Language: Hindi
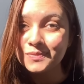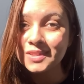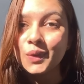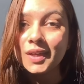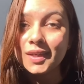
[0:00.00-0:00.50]

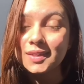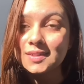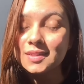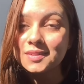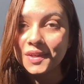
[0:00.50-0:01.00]
So हियर
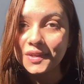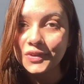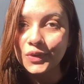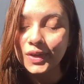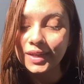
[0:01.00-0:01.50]
इज अ स्क्रीन
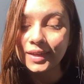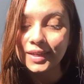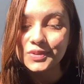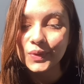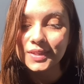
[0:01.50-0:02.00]
रिकॉर्डिंग
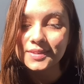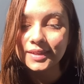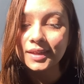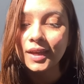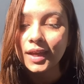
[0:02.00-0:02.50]
आईज यू कैन सी